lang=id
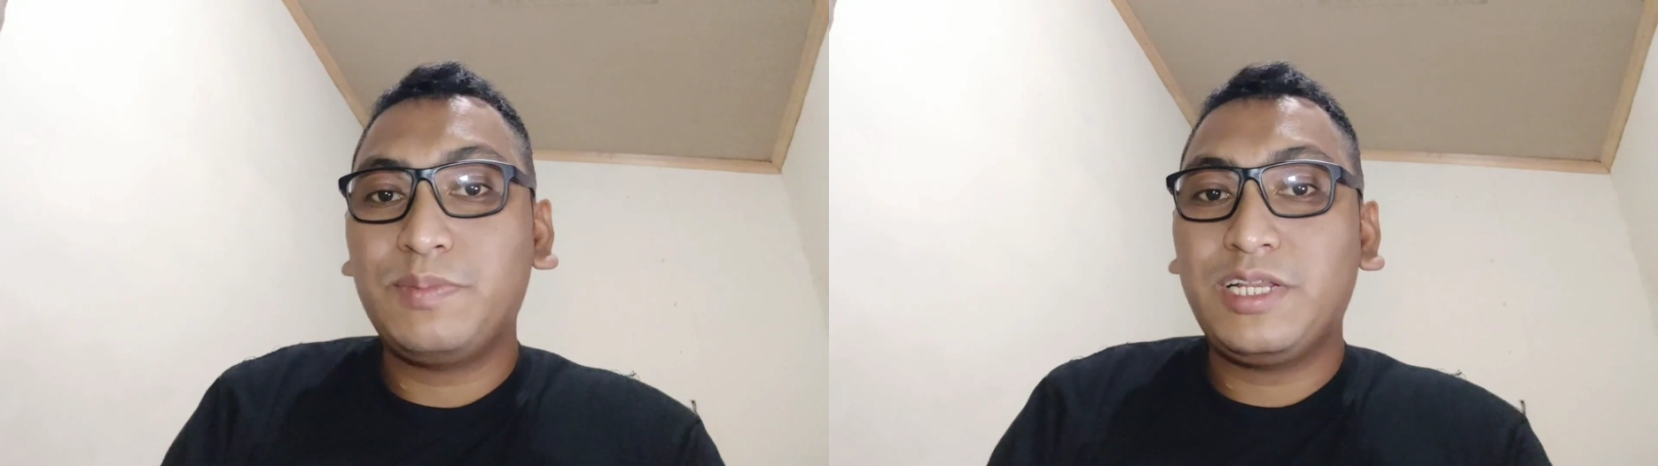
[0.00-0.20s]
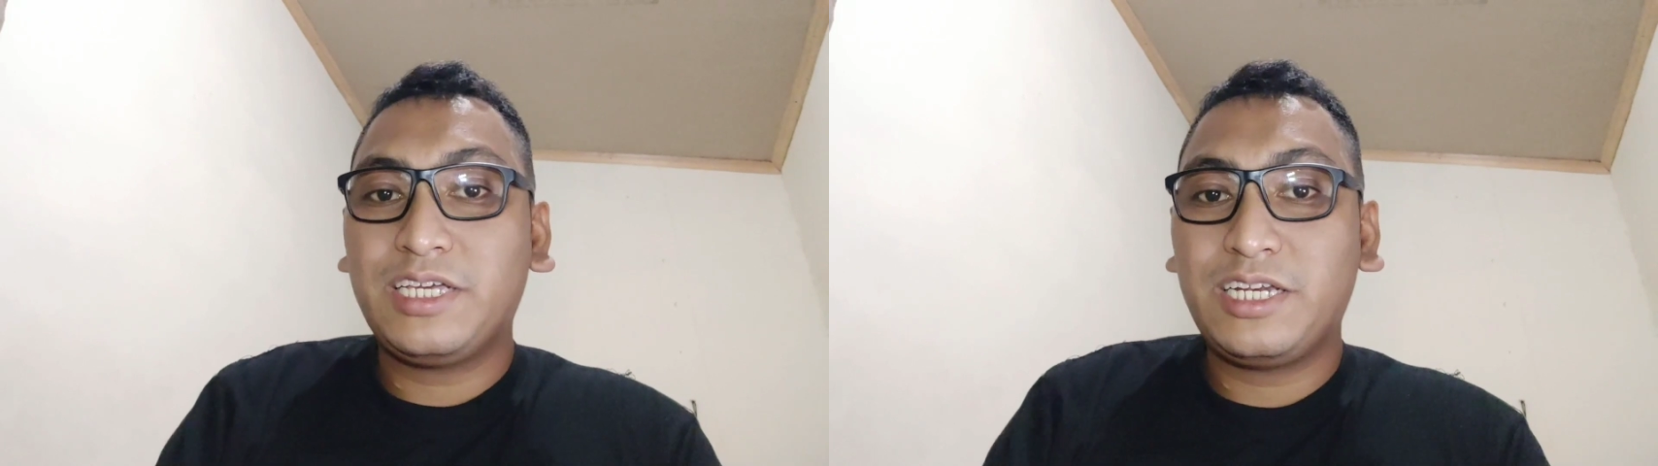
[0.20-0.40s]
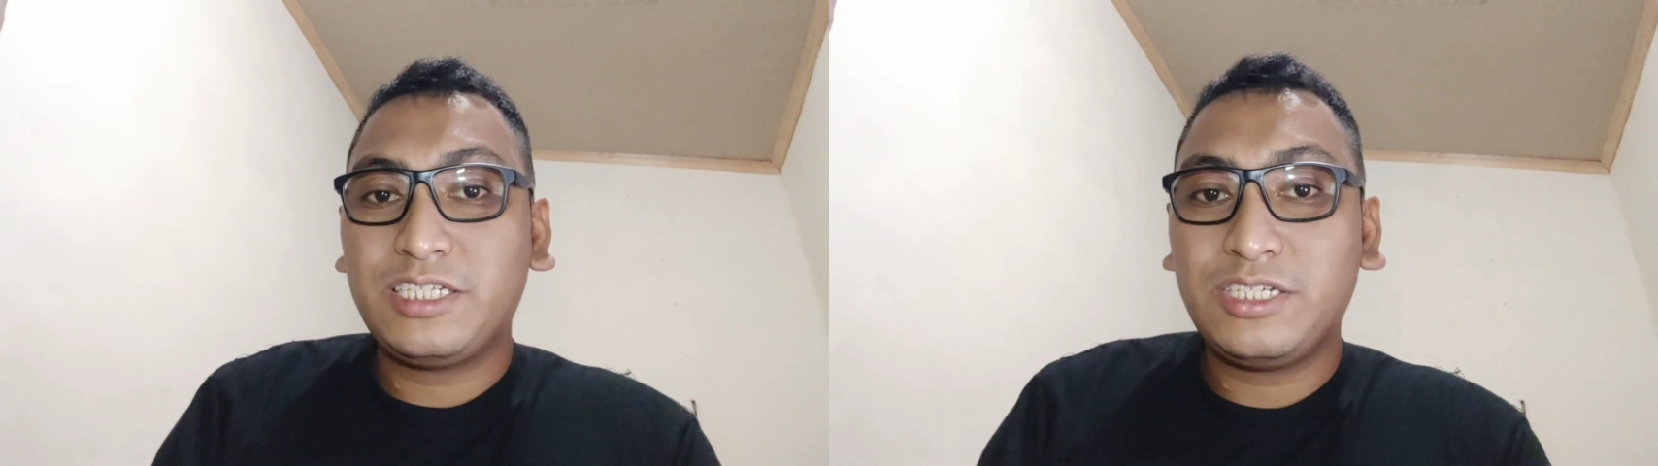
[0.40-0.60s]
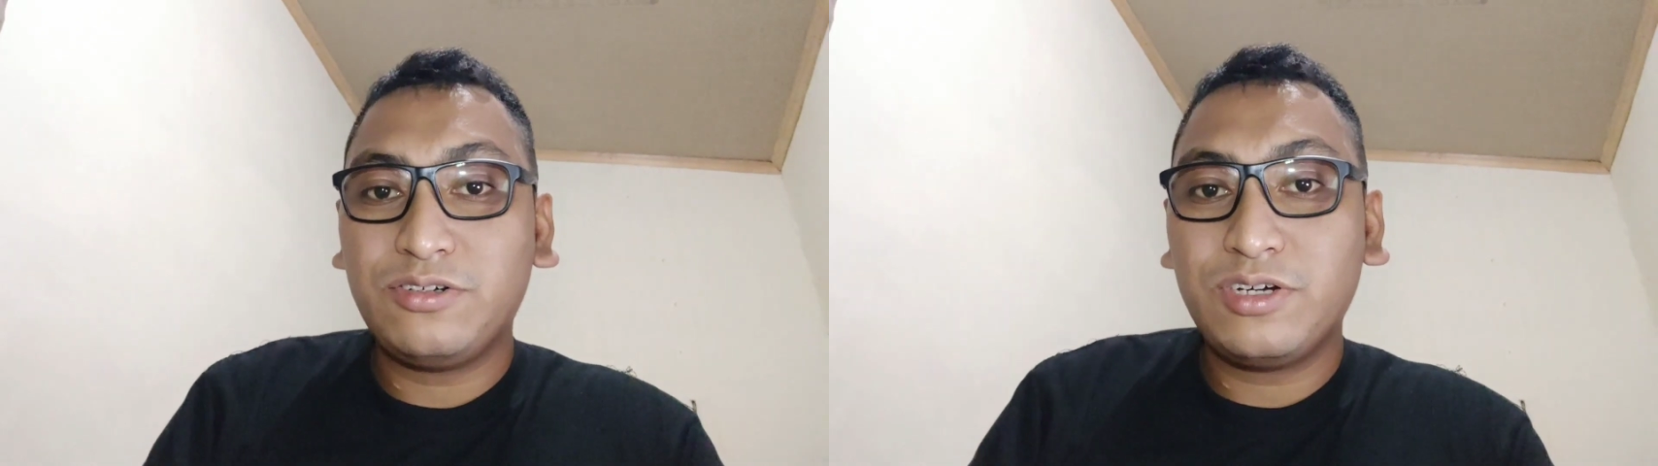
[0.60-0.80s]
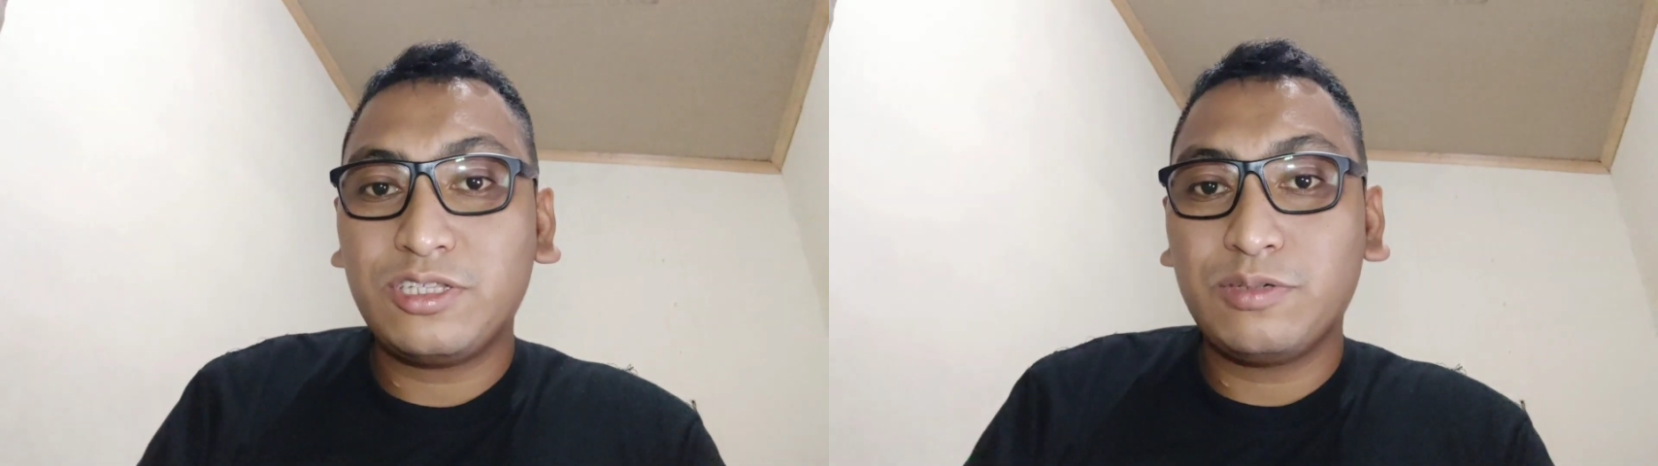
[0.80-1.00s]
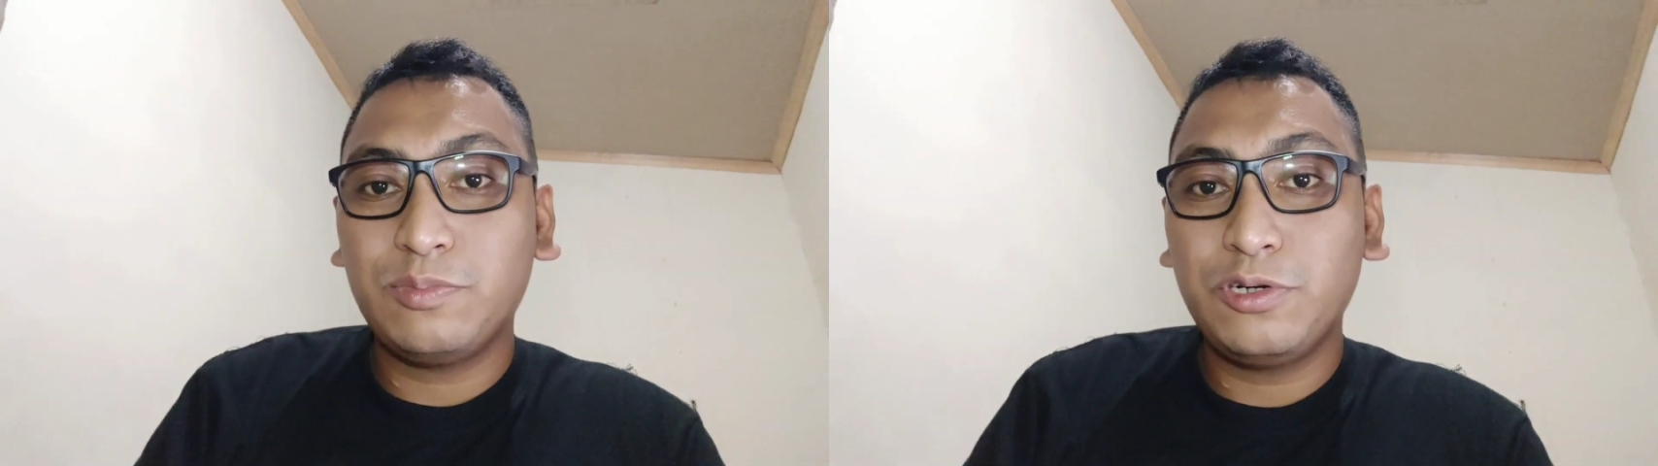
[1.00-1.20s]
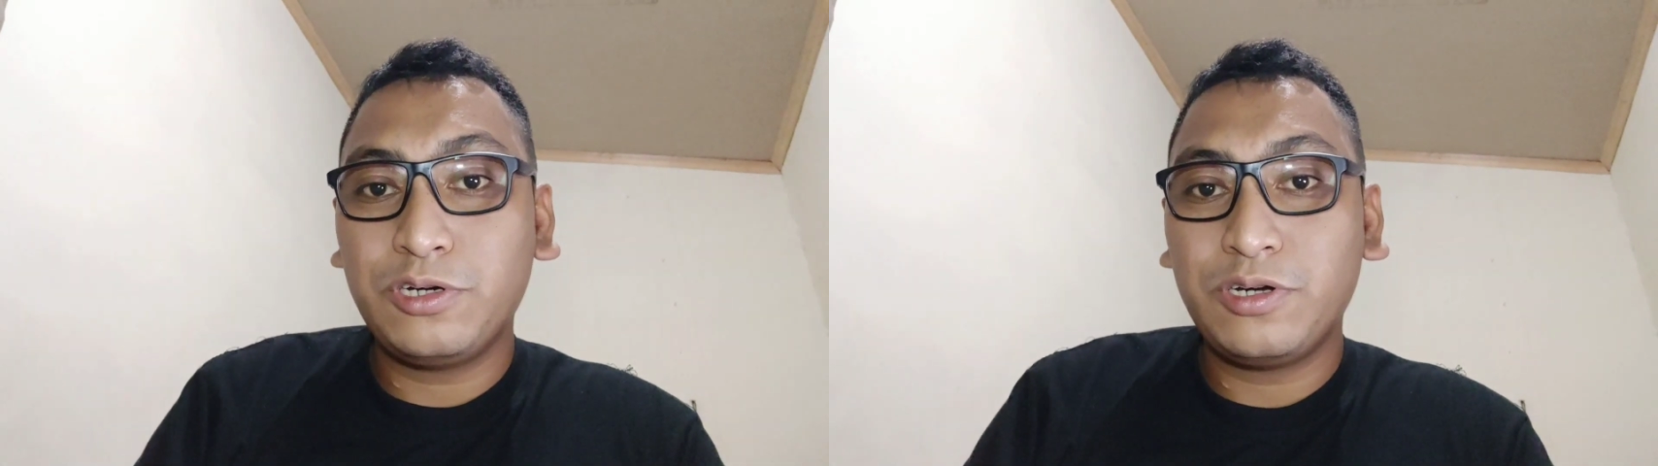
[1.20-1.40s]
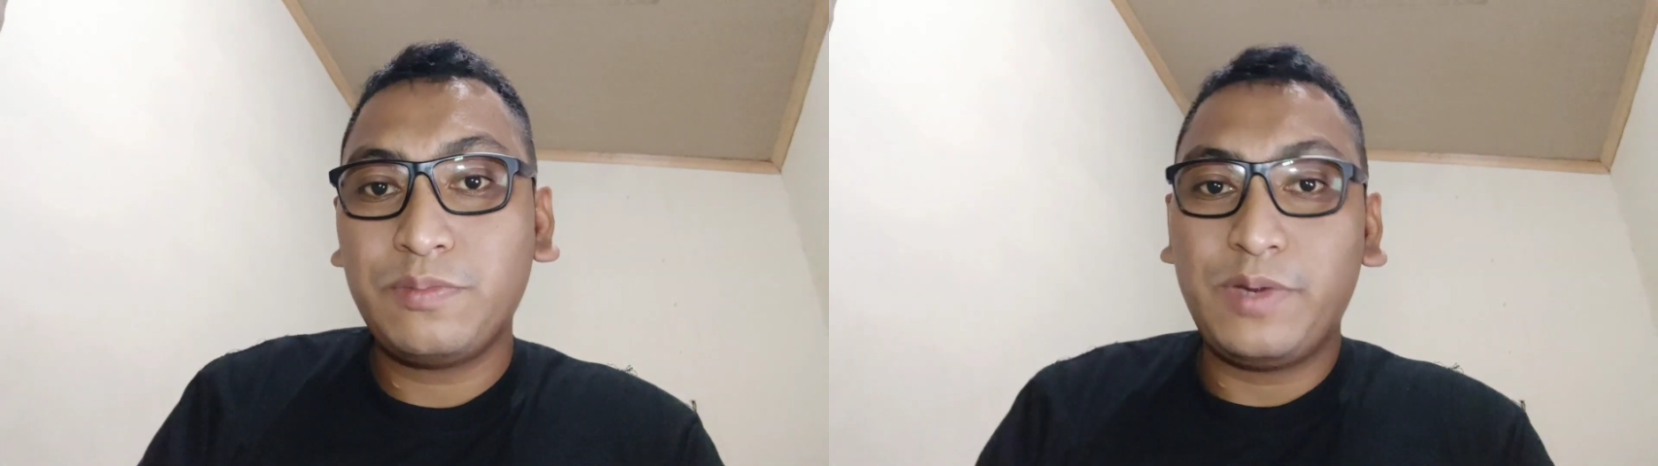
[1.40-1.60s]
memiliki risiko ke tubuh,